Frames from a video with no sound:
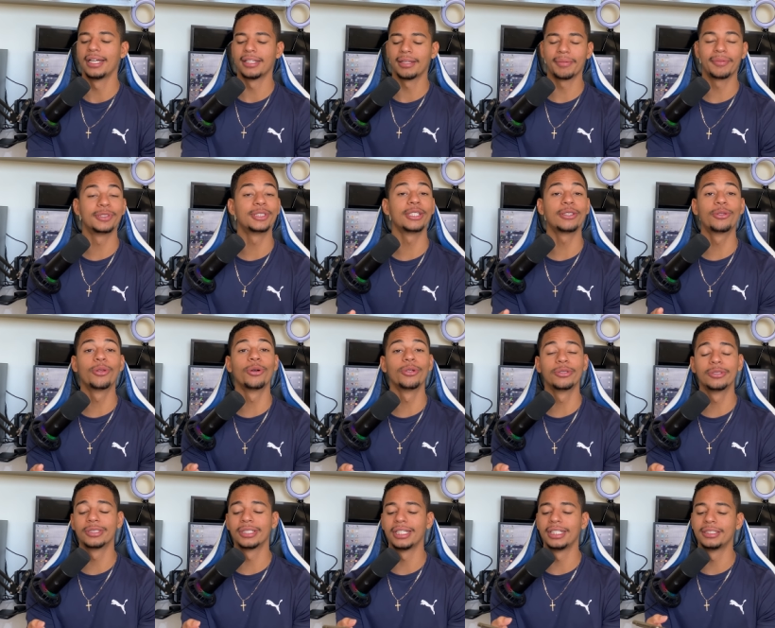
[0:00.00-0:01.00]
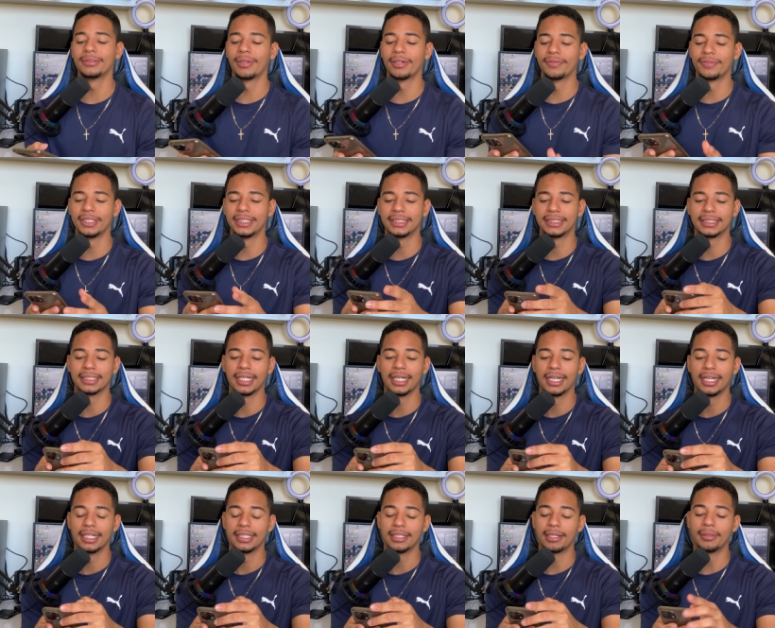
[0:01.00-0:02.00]
pra fazer todos ali de uma vez.
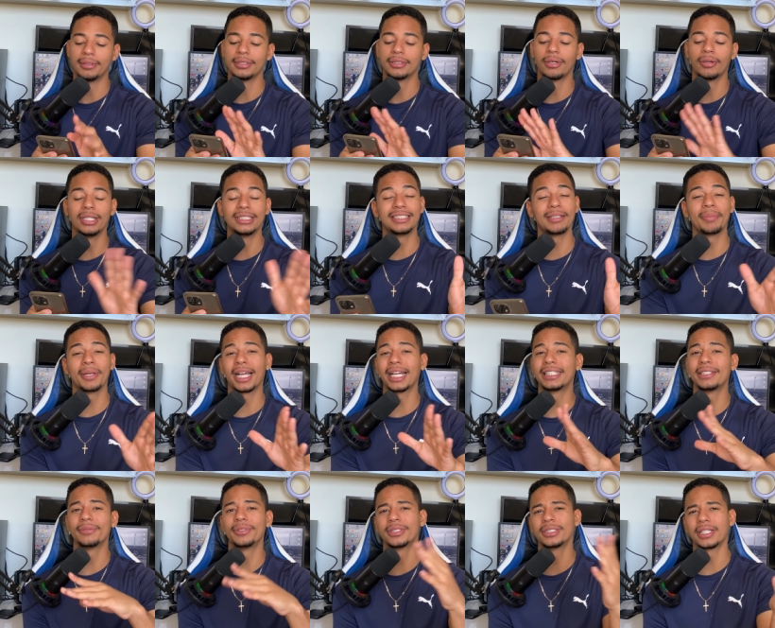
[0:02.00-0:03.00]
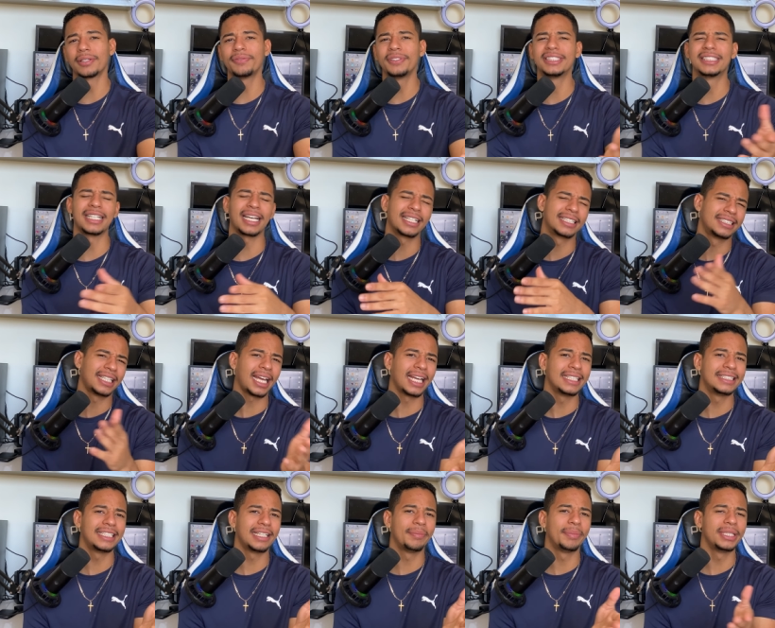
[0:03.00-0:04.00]
Então, então esse aplicativo eu já fiz saque, já
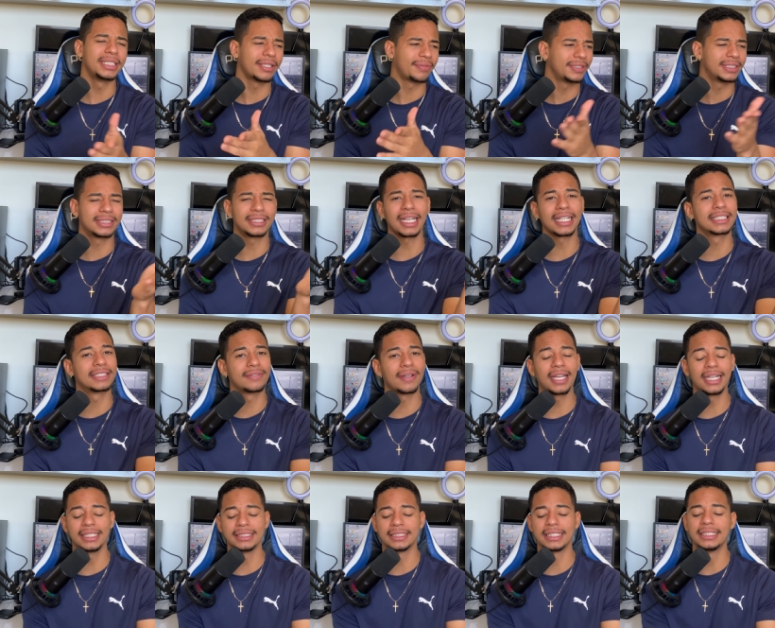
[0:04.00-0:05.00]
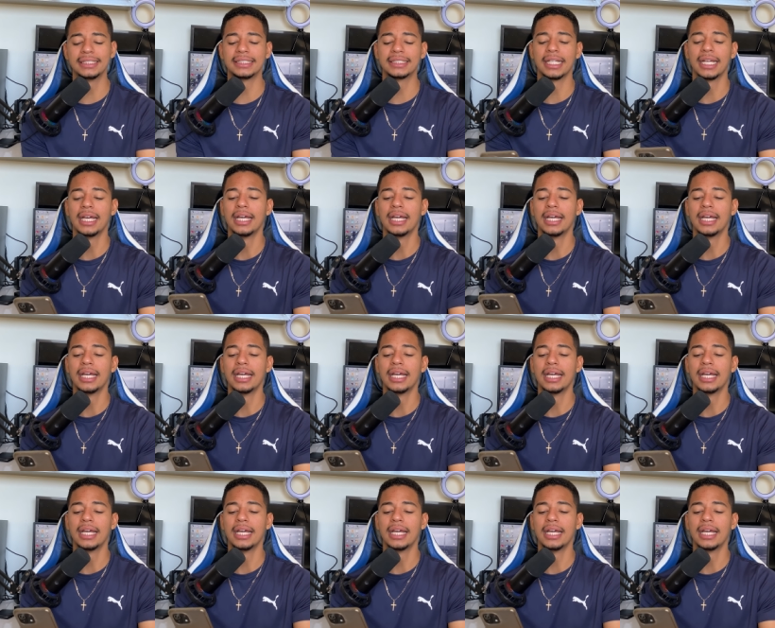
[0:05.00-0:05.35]
recebi, já fiz saques várias vezes.